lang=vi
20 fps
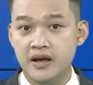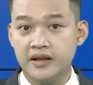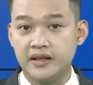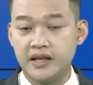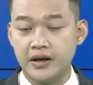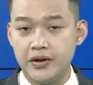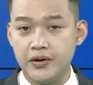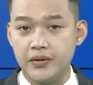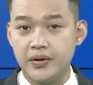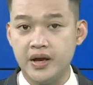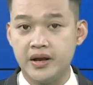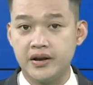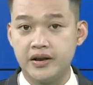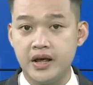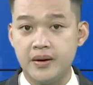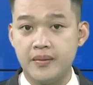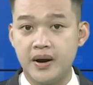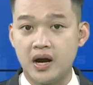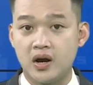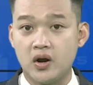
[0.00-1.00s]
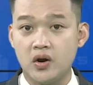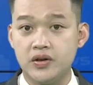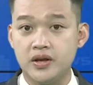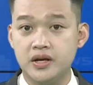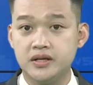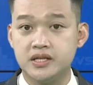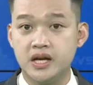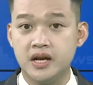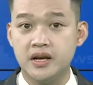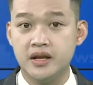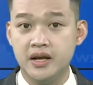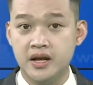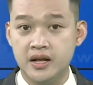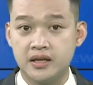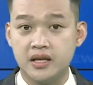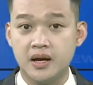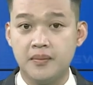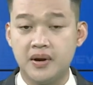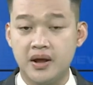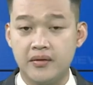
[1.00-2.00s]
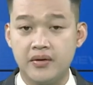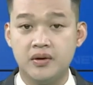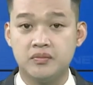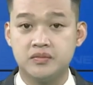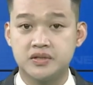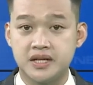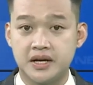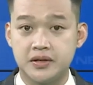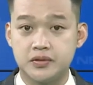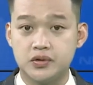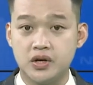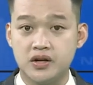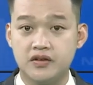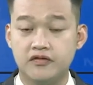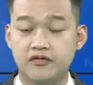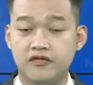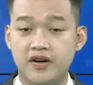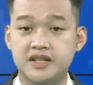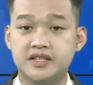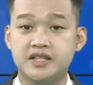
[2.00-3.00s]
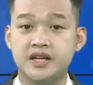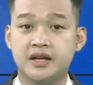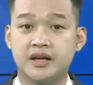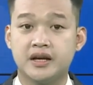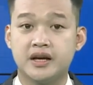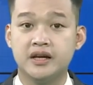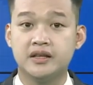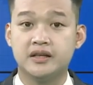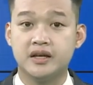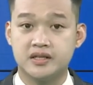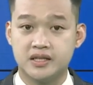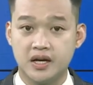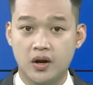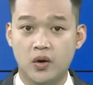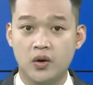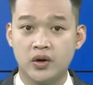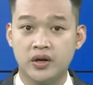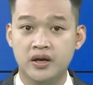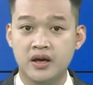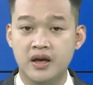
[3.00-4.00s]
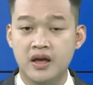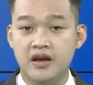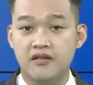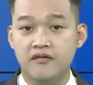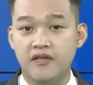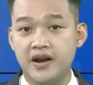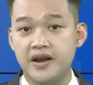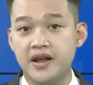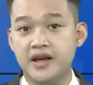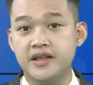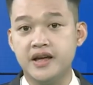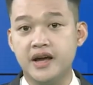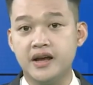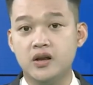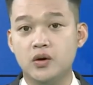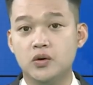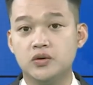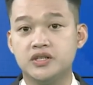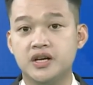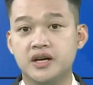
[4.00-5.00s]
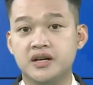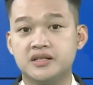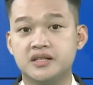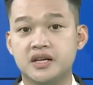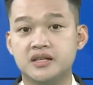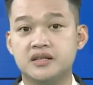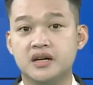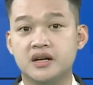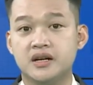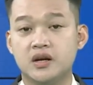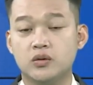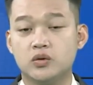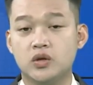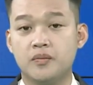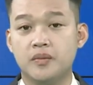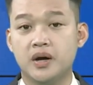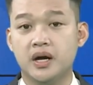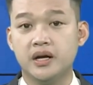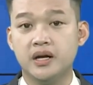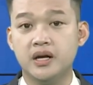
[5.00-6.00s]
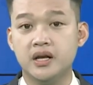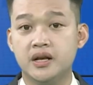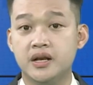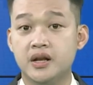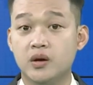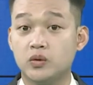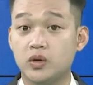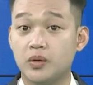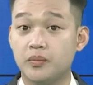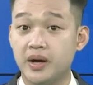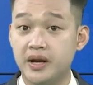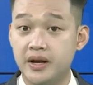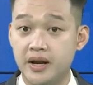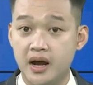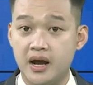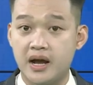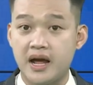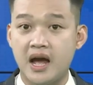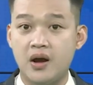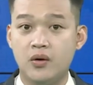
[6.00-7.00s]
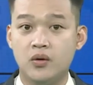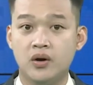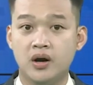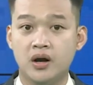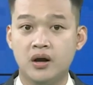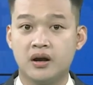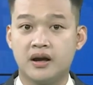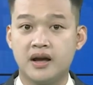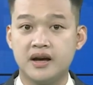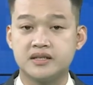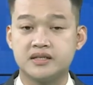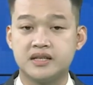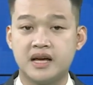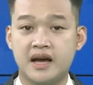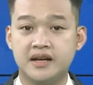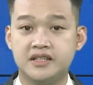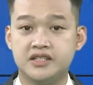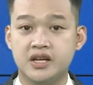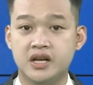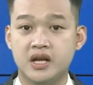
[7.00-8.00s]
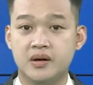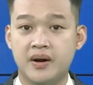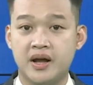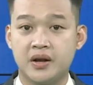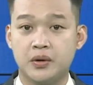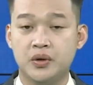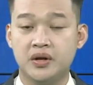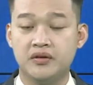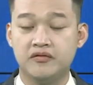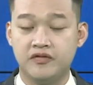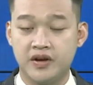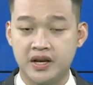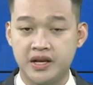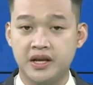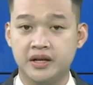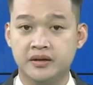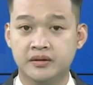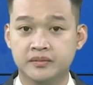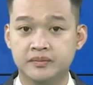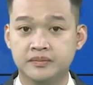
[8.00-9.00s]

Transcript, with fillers: tạo điều kiện để bà con nhân dân yên tâm lao động sản xuất, phát triển kinh tế xã hội và đẩy nhanh lộ trình xây dựng nông thôn mới, nông thôn mới nâng cao ở các xã trên địa bàn huyện Văn Yên.